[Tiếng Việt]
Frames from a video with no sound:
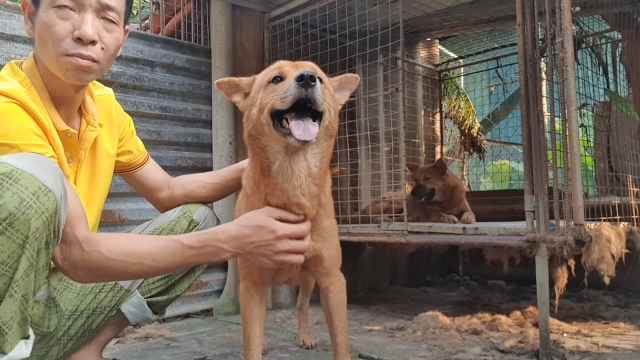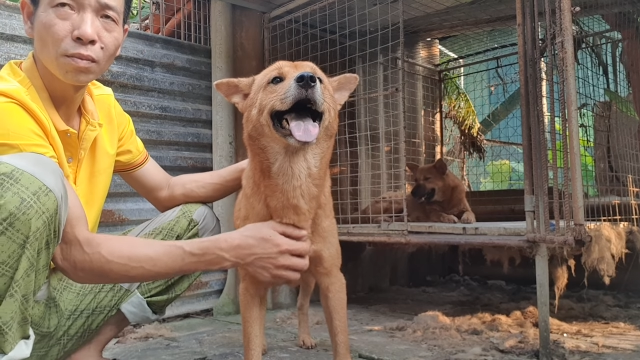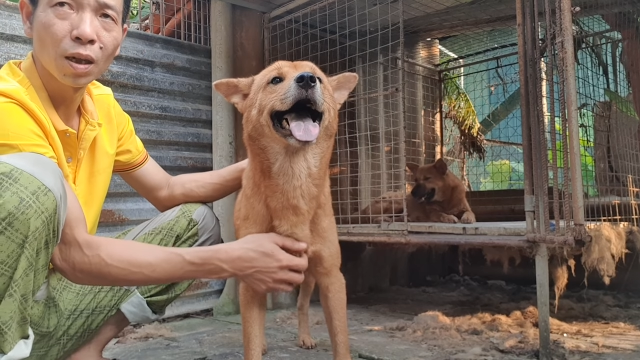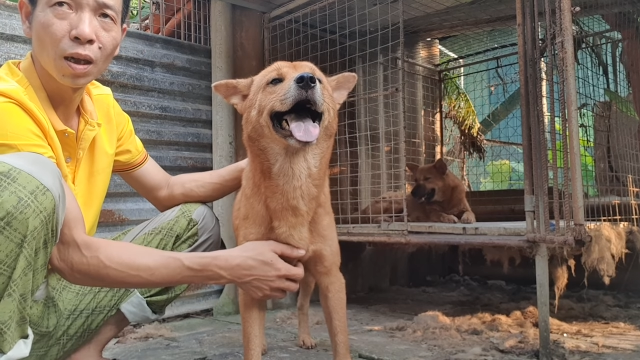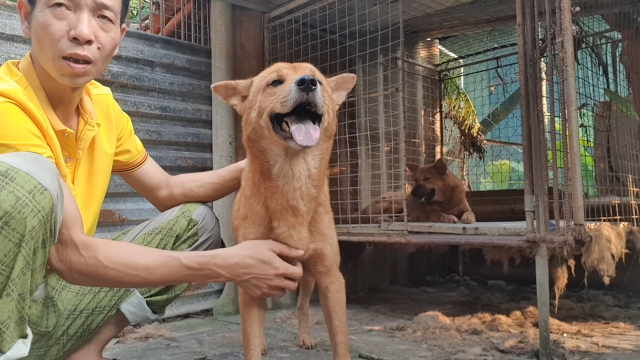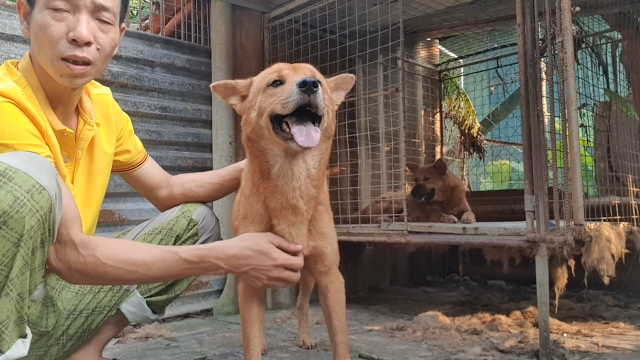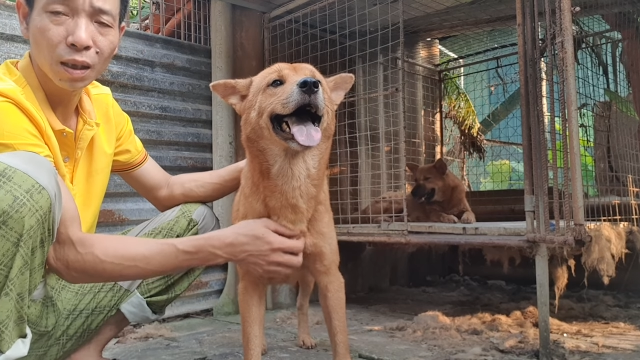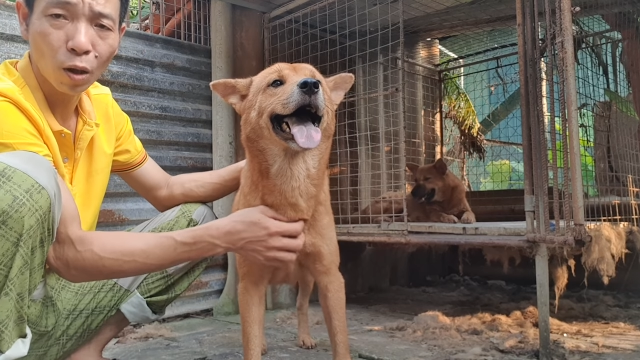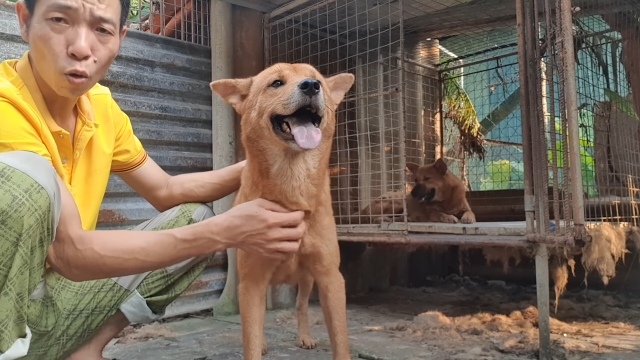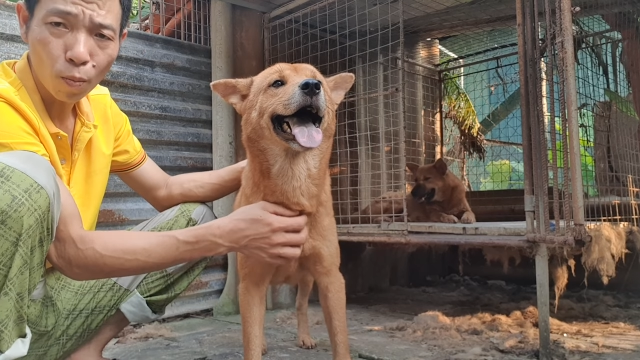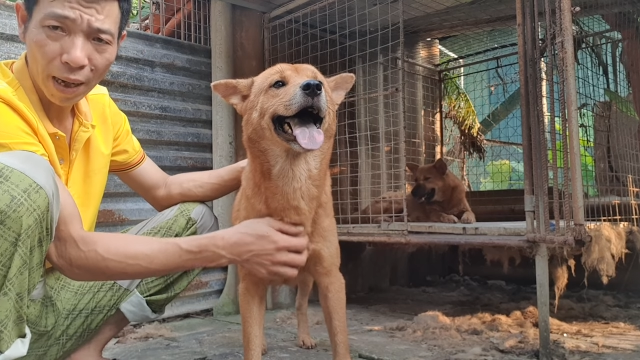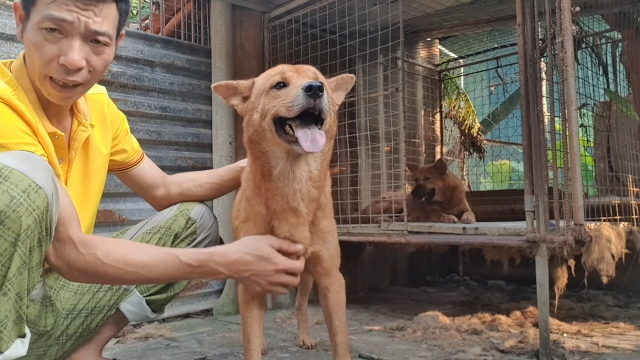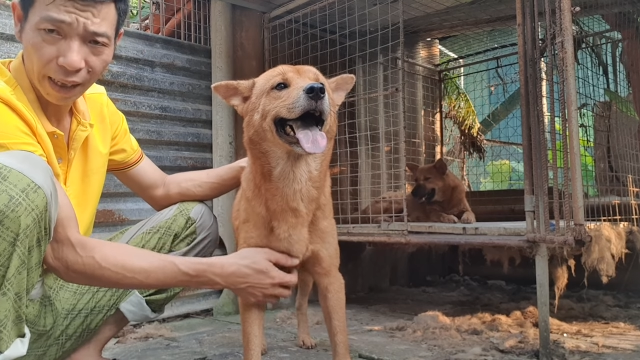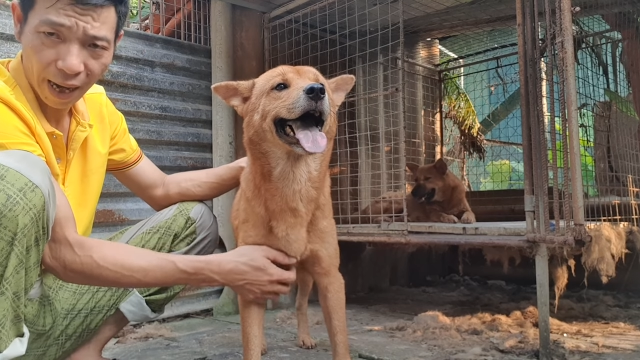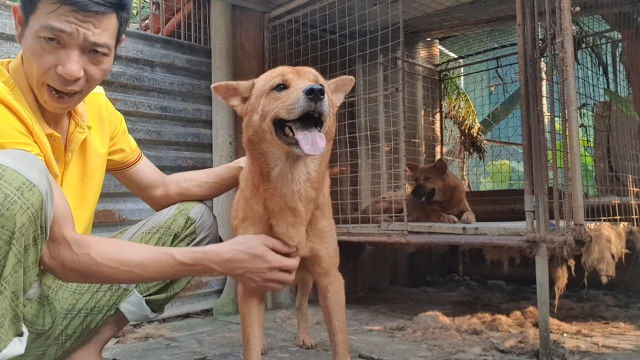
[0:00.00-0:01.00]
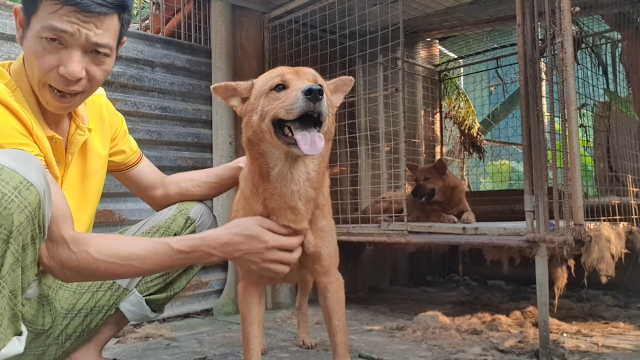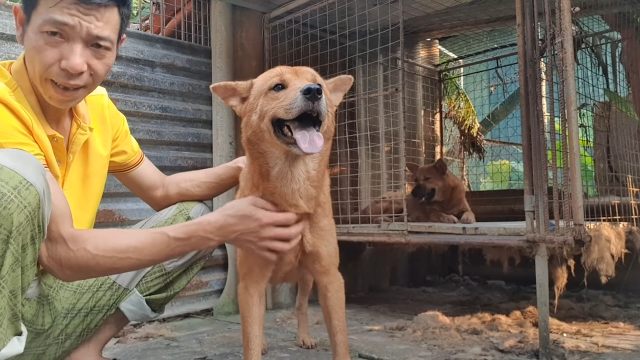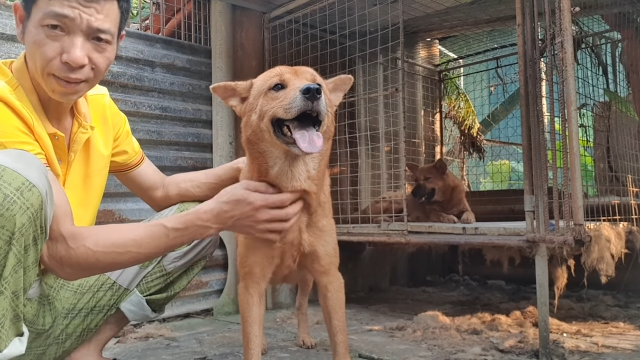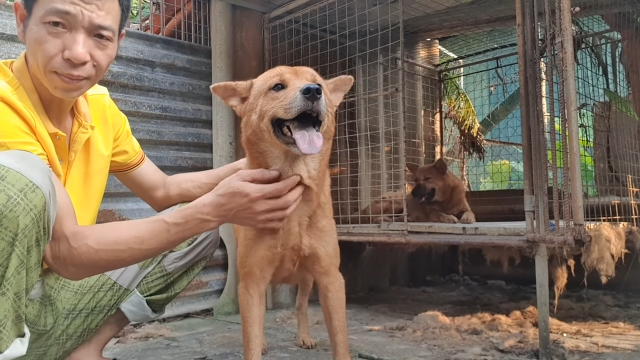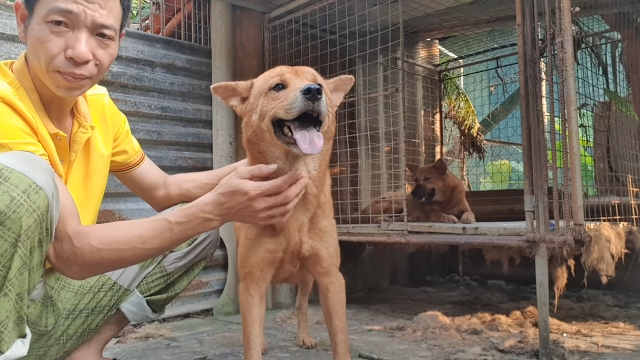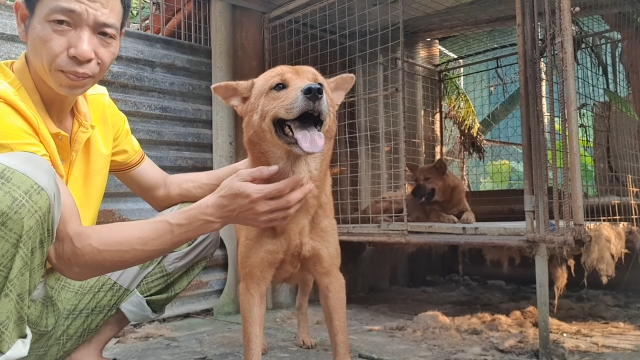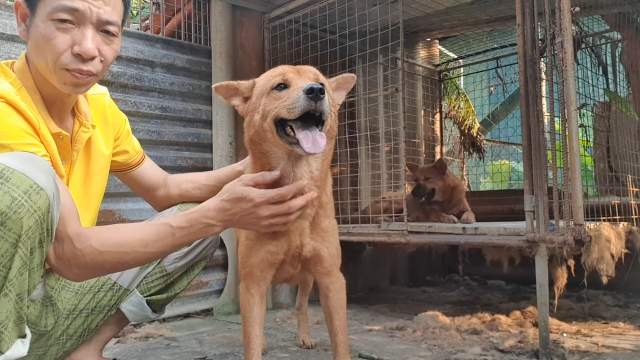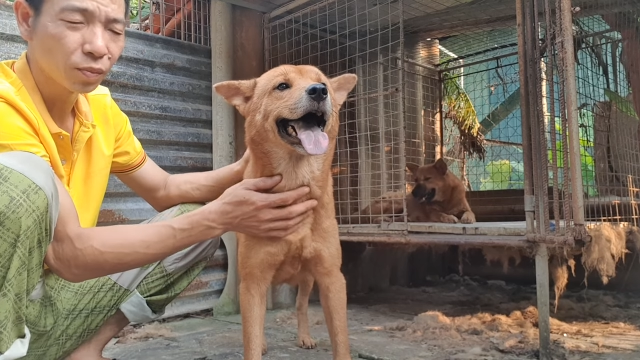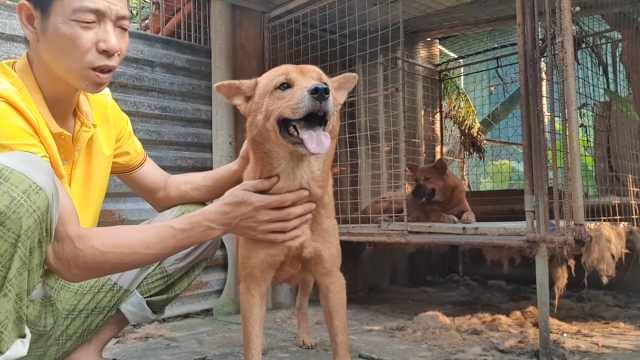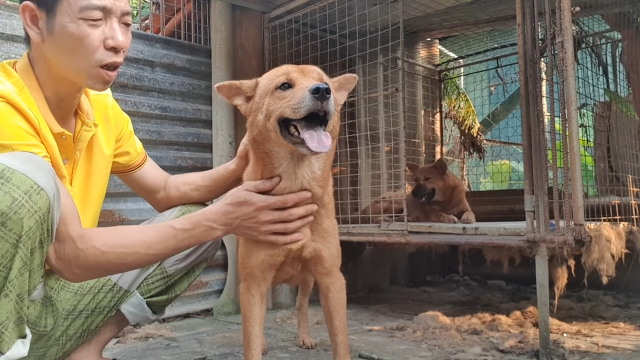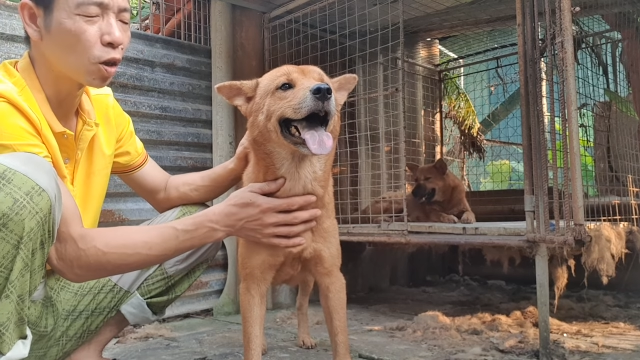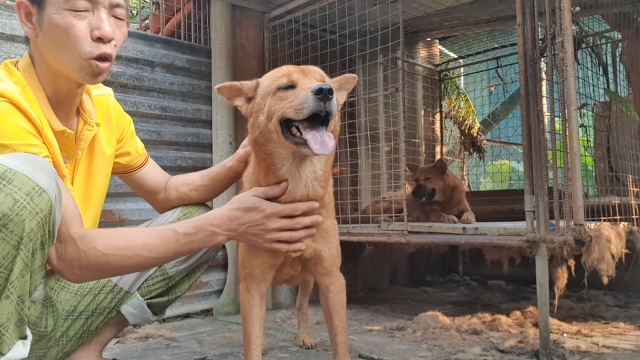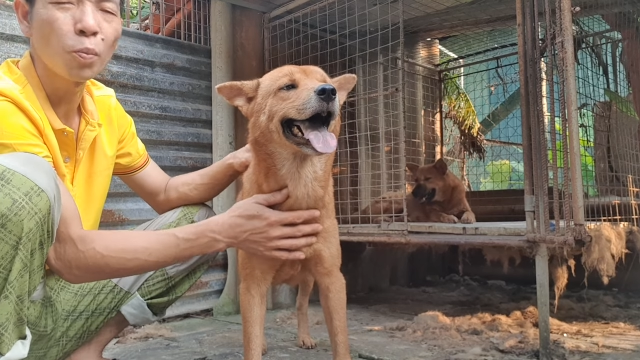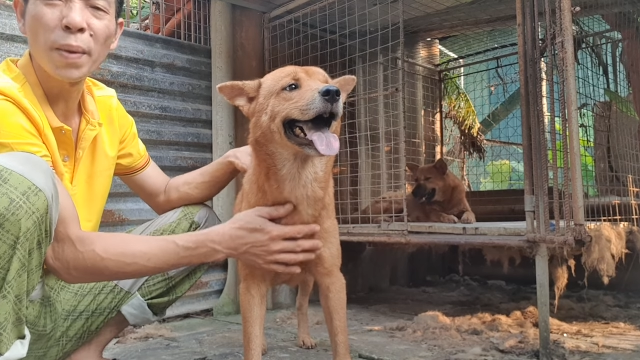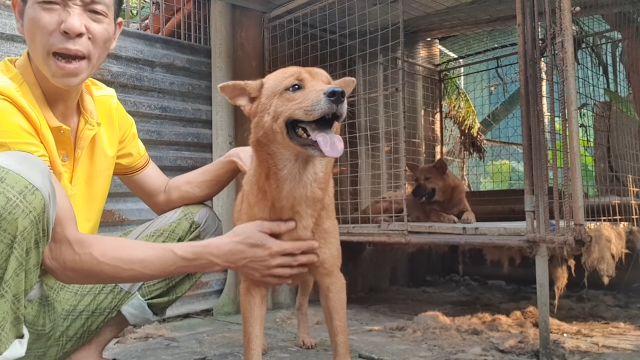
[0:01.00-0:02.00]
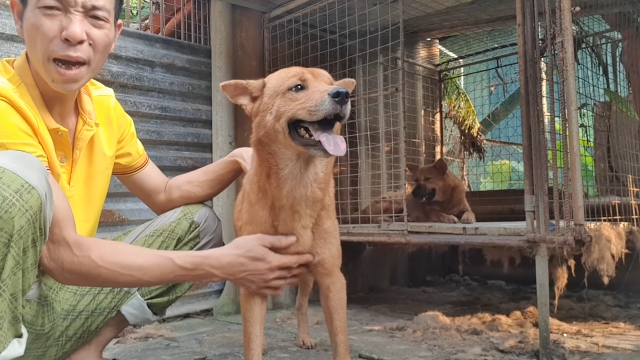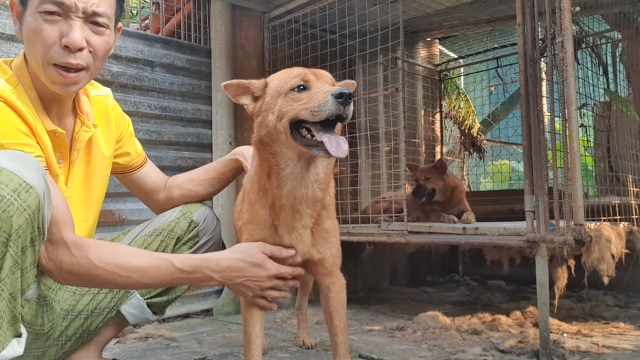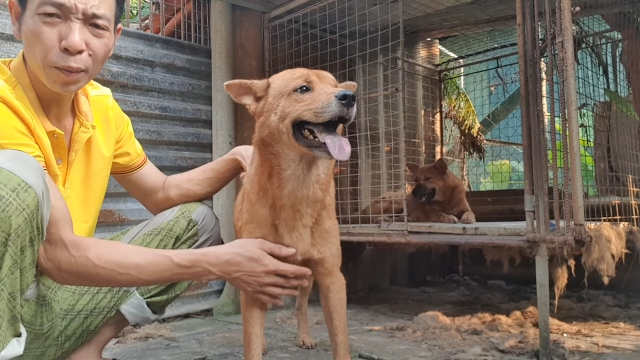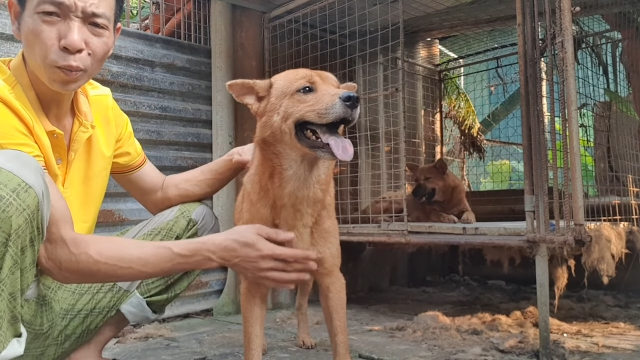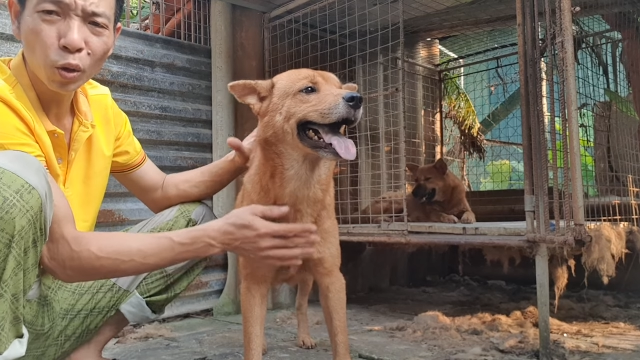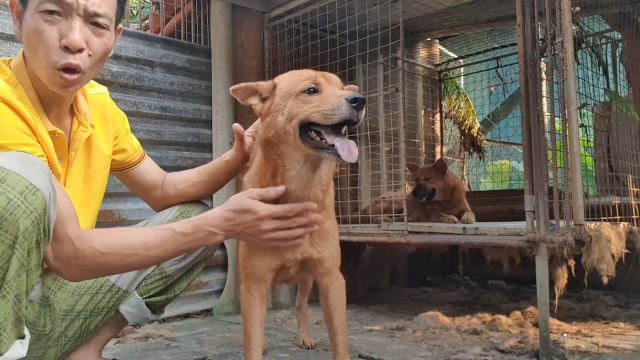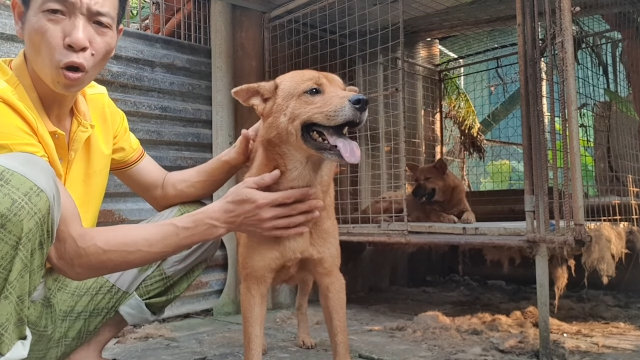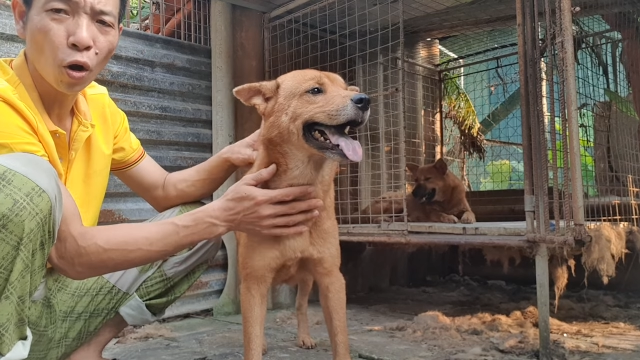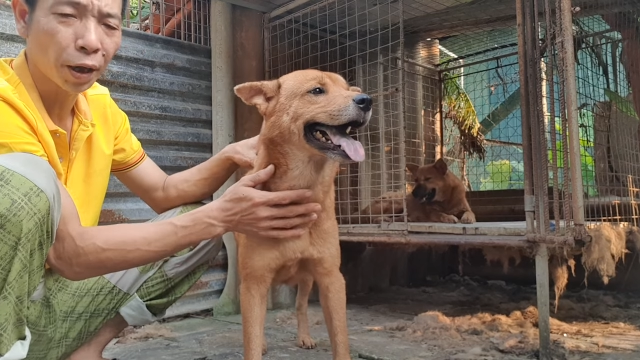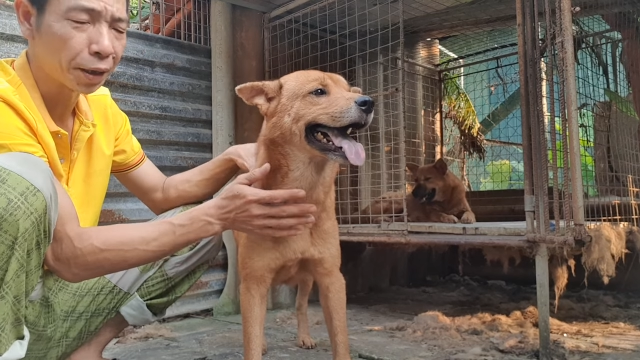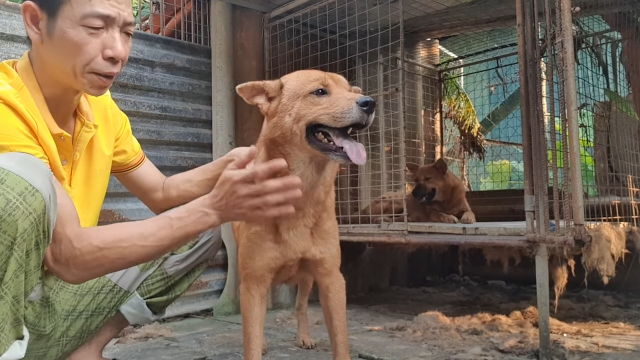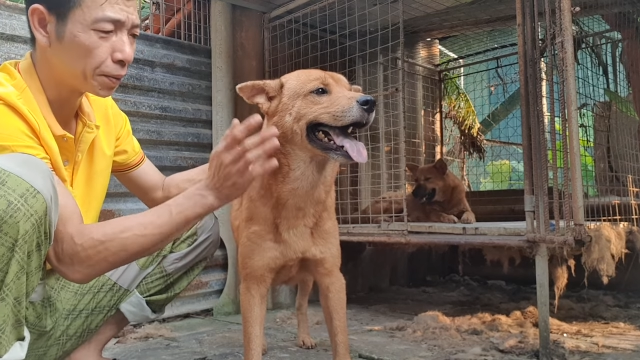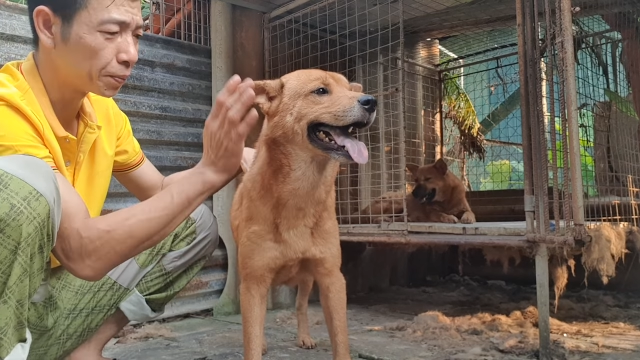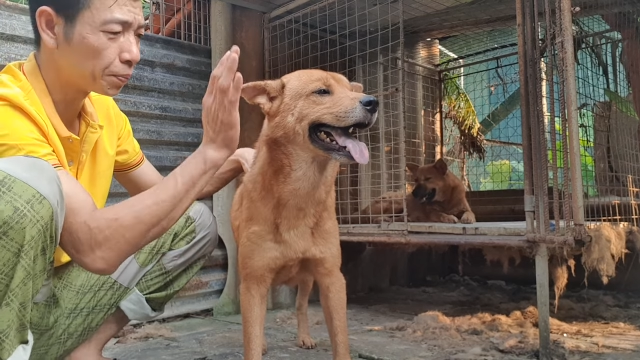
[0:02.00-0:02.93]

uh, sáu bảy tháng, tức là nó bé, nó mới còi.